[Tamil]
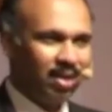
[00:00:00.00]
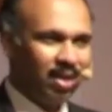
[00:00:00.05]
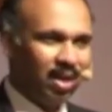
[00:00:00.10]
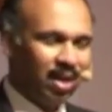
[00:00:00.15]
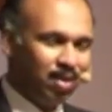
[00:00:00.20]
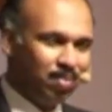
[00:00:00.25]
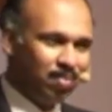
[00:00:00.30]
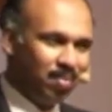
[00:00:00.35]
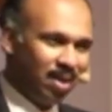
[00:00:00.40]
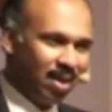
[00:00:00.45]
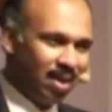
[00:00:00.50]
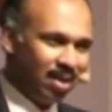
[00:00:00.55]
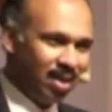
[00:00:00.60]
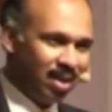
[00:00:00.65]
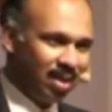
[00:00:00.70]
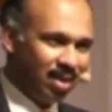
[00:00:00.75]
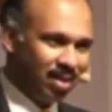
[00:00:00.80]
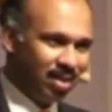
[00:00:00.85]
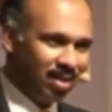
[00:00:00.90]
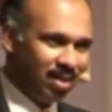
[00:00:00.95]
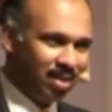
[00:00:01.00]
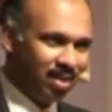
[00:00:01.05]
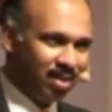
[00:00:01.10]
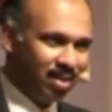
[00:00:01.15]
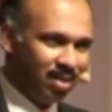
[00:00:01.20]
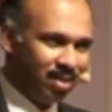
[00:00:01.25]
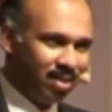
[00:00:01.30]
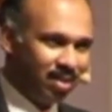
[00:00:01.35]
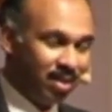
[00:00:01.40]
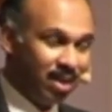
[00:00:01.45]
எனக்கு அருமையான
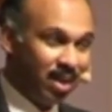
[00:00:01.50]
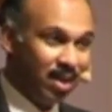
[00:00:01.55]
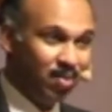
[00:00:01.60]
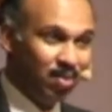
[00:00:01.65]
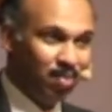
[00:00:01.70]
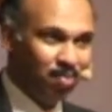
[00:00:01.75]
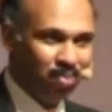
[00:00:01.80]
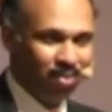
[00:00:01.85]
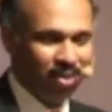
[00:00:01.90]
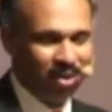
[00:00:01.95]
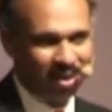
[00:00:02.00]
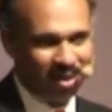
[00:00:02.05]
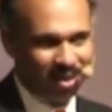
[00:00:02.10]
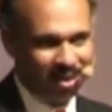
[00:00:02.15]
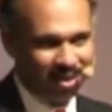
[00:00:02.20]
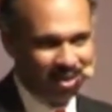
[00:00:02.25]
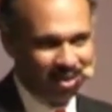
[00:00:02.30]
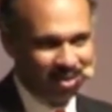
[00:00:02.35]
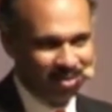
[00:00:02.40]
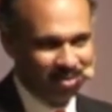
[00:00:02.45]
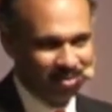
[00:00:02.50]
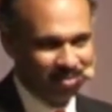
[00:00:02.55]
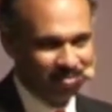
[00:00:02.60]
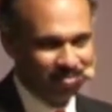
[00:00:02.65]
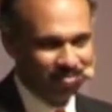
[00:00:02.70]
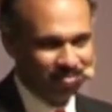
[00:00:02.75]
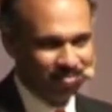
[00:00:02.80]
தேவ பிள்ளைகளே